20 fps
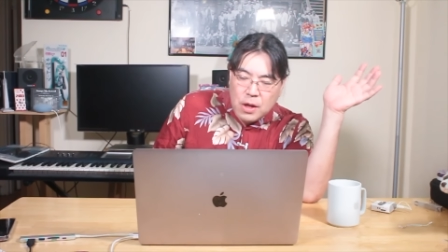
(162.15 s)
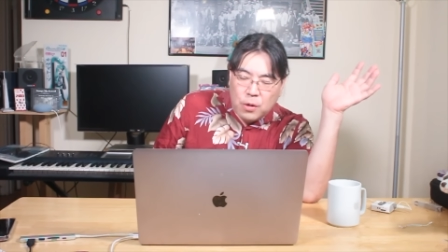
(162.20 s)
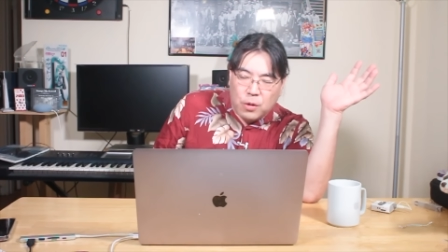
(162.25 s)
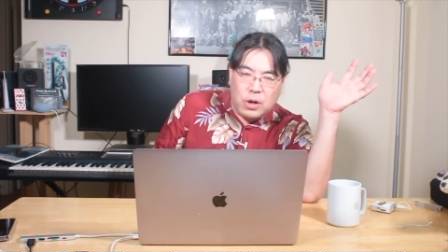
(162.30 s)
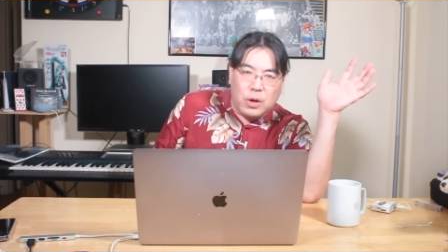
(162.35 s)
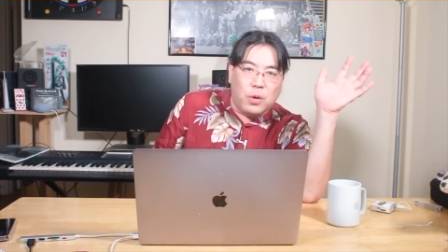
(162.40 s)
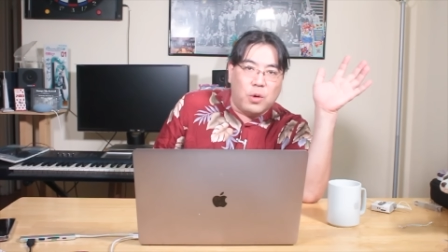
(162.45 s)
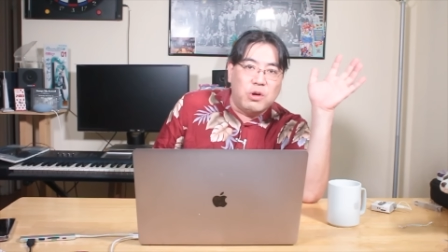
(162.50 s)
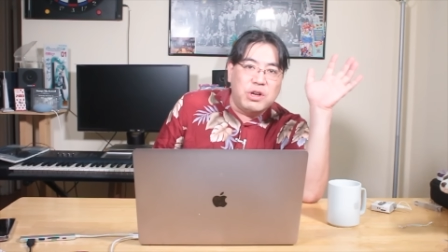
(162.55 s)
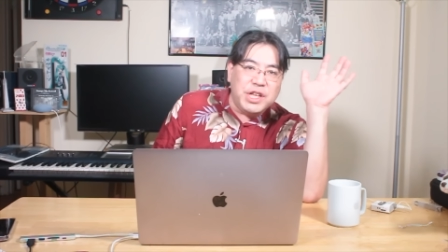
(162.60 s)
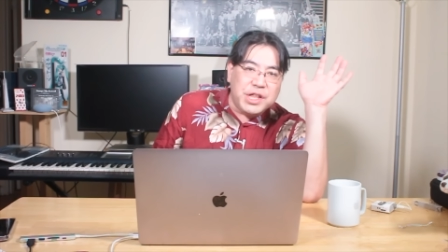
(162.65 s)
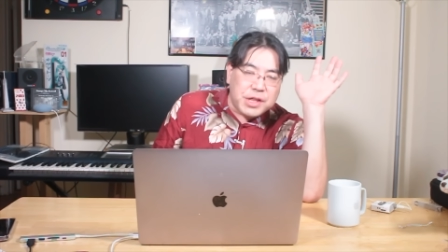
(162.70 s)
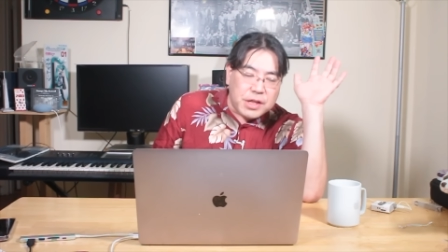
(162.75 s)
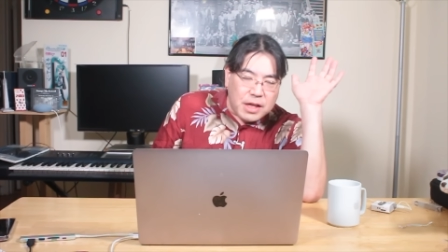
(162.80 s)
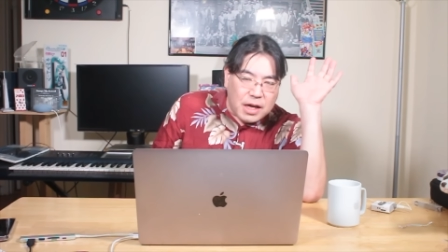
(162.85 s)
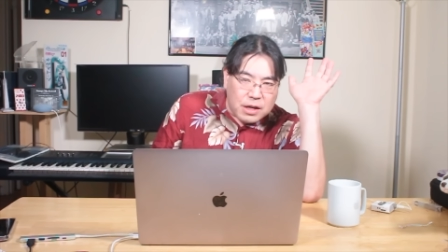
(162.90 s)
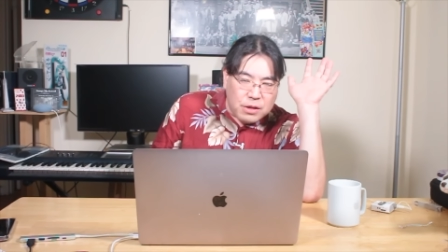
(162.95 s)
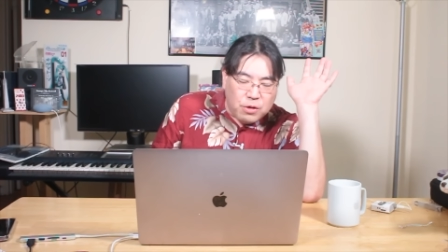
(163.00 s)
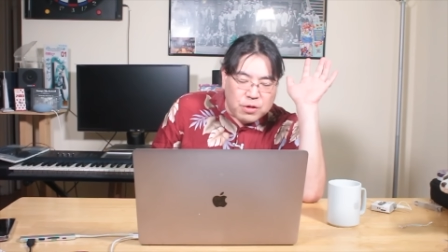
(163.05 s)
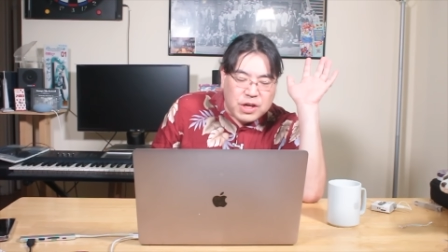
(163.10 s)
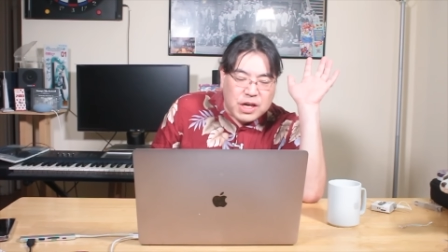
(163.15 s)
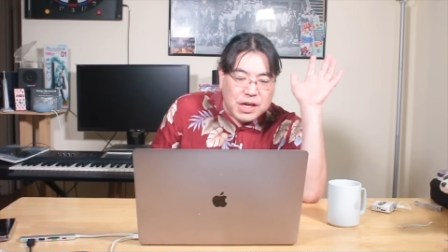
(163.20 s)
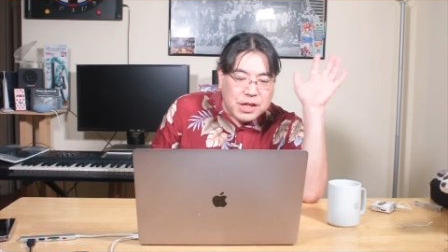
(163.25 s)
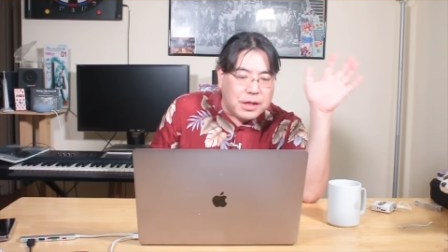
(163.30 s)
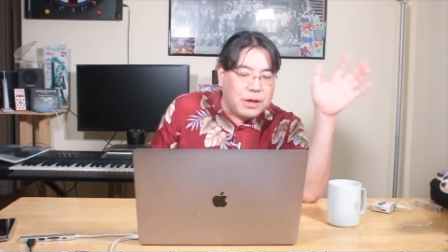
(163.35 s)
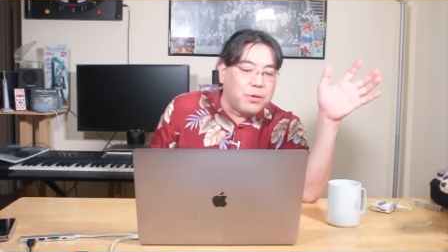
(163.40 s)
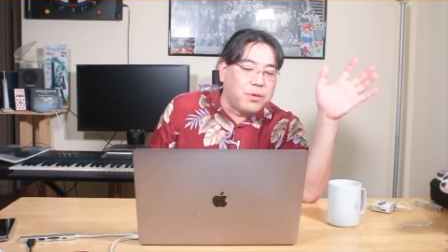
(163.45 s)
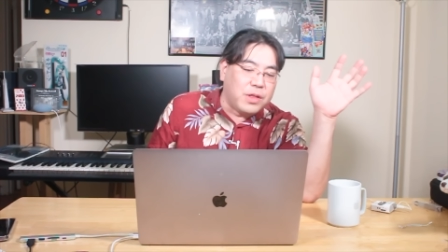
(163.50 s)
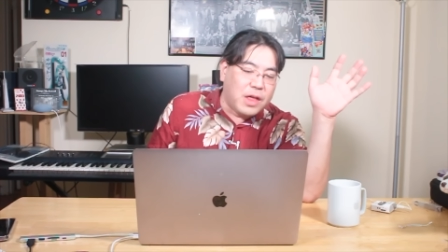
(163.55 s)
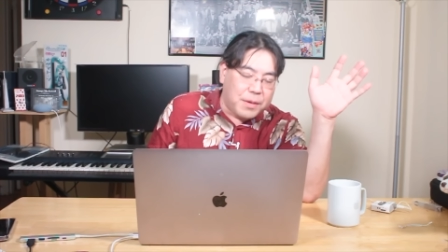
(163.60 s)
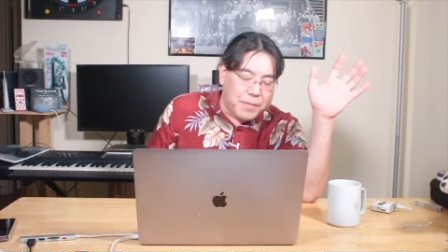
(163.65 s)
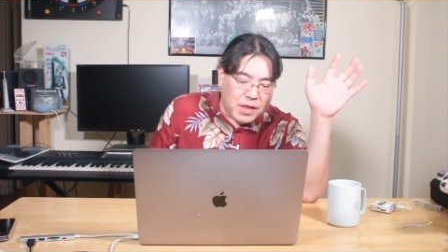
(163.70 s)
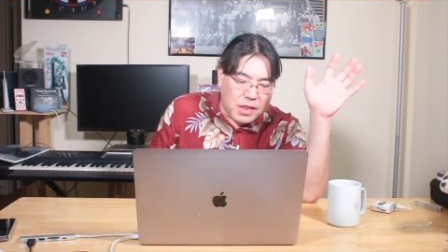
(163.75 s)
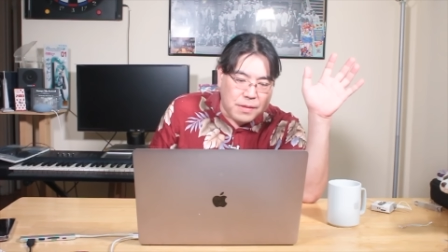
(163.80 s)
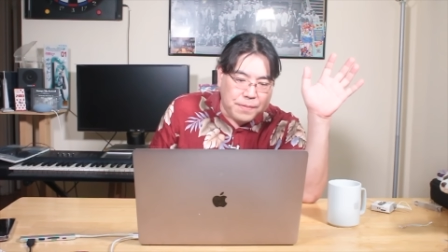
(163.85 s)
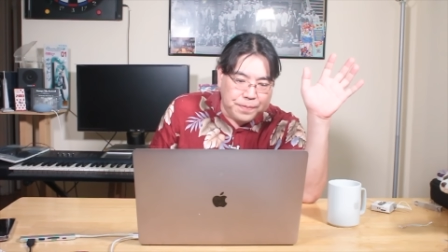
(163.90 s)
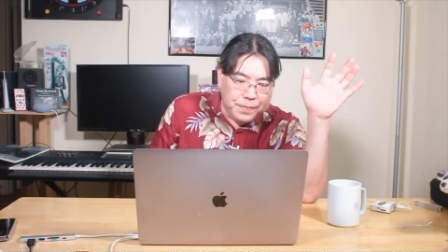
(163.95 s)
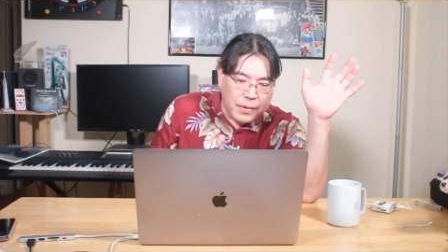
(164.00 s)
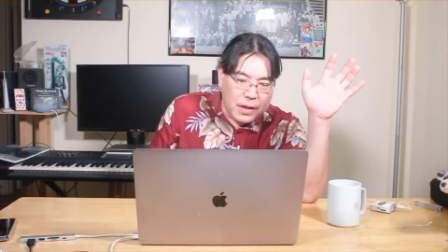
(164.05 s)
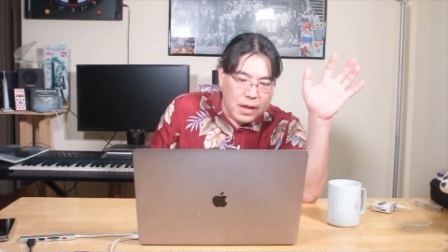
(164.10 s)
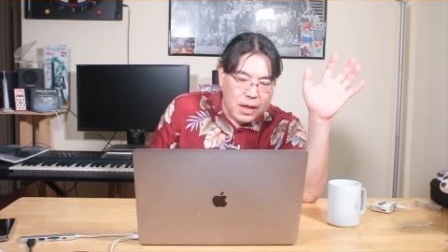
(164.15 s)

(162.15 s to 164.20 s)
これ、オリジナルの記事でございます。